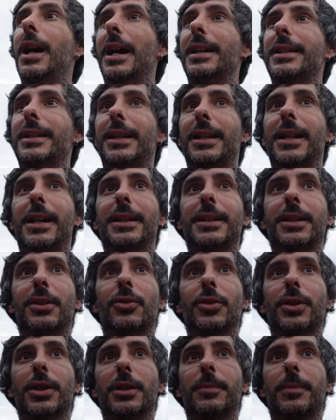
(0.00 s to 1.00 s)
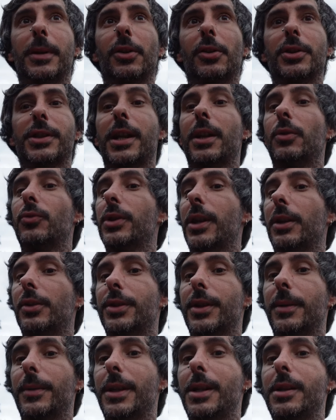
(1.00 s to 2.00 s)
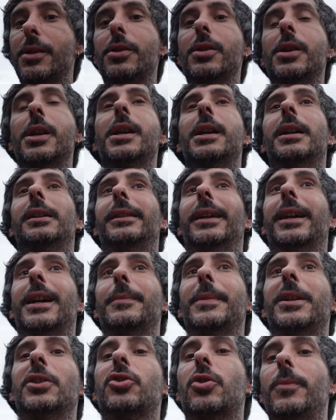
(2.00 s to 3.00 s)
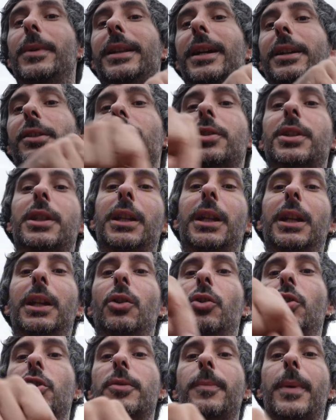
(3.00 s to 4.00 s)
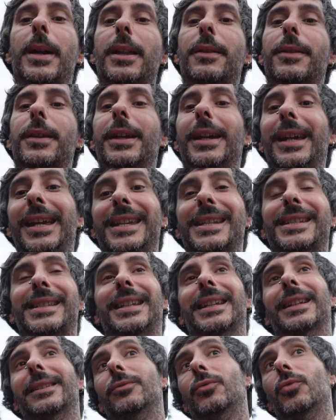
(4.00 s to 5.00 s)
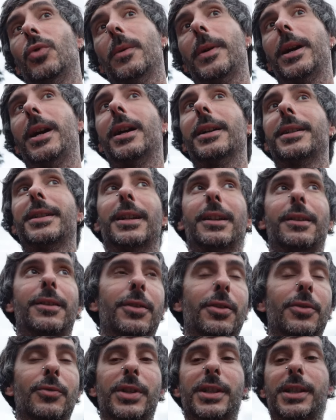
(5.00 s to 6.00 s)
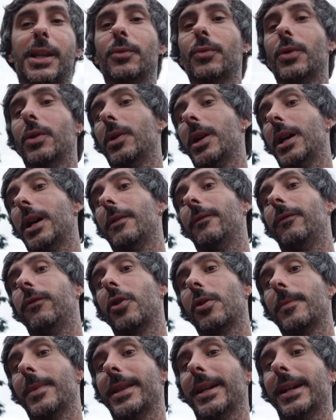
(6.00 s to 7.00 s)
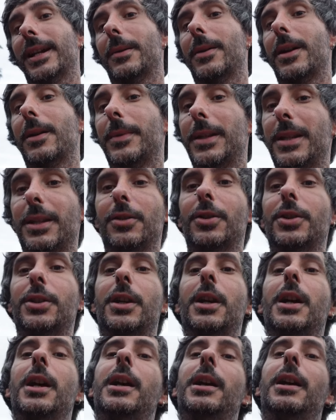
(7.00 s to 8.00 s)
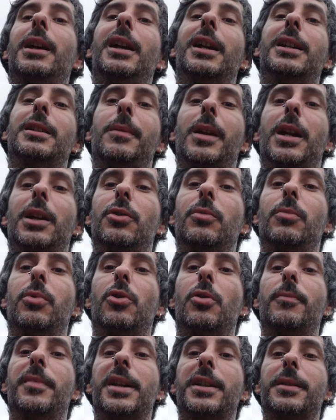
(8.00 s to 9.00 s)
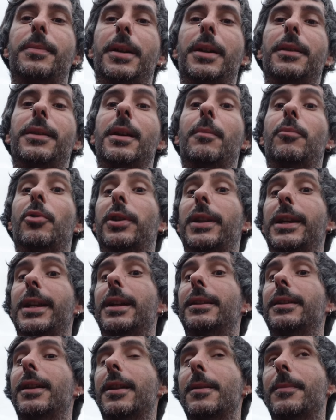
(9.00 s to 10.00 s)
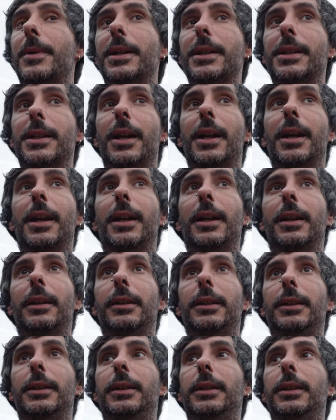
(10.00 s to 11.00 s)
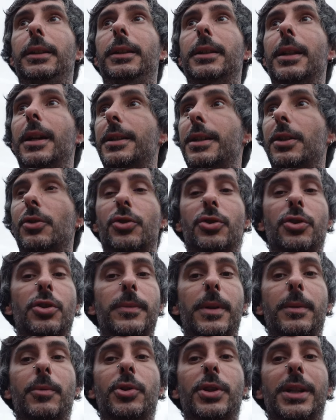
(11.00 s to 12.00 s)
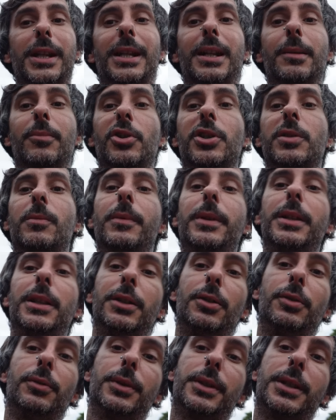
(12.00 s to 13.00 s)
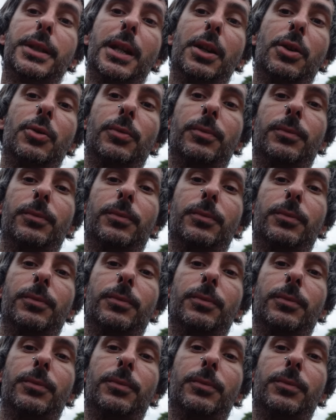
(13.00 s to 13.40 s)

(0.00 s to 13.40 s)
Así que nada chicos, espero que os haya gustado este vídeo, dejadme en los comentarios qué os parece esta nueva sección o esta nueva forma de grabar vídeos, explicando un poco mi experiencia por Tailandia y demás. Y nada chicos, nos vemos en el próximo vídeo. ¡Chao!